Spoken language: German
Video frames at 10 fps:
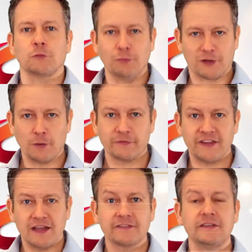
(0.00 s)
Du bekommst
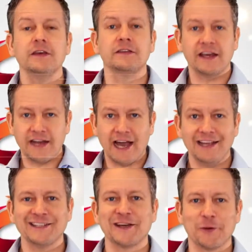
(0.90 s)
jetzt hier deine
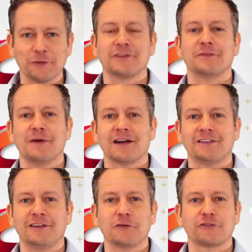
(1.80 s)
eigene Content
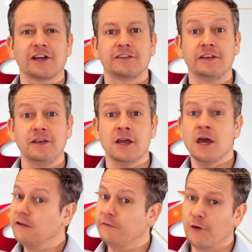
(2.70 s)
Marketing Strategie.
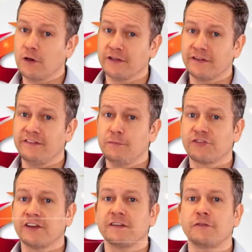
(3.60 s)
Die folgenden sieben
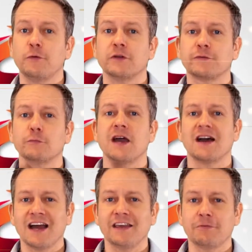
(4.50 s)
Schritte führen zu
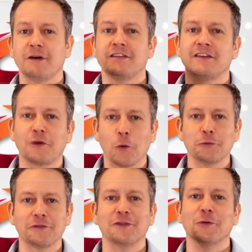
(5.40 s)
mehr Reichweite,
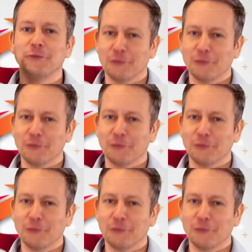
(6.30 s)
Kunden und